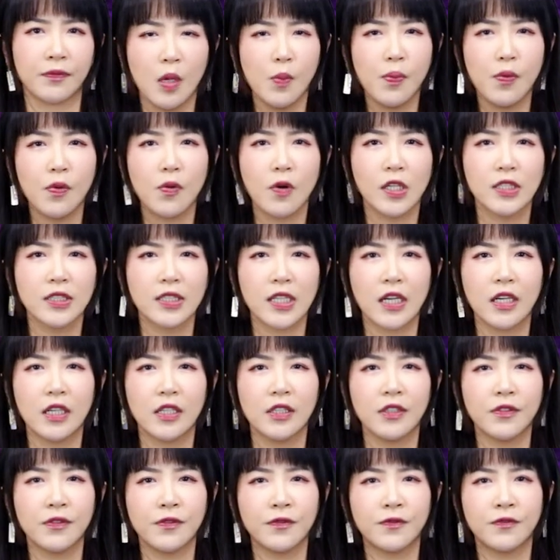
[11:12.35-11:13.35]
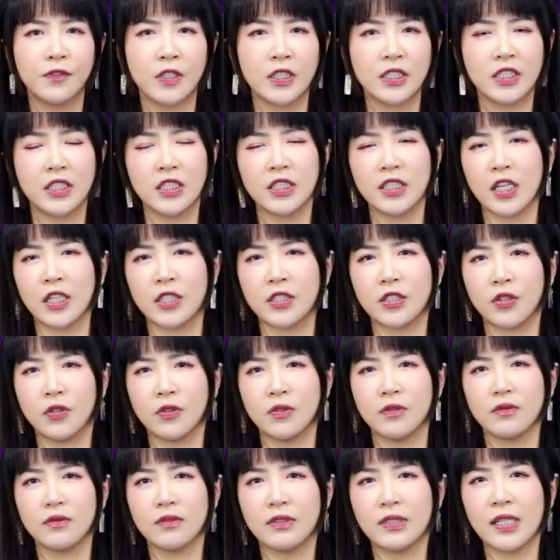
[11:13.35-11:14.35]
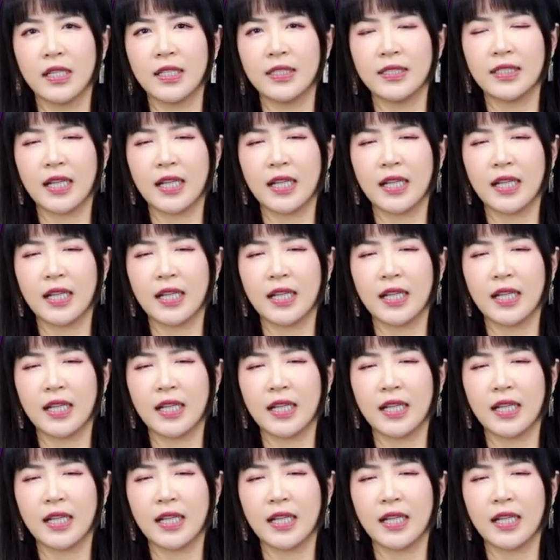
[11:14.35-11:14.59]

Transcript: 那不光在 Virginia 州，在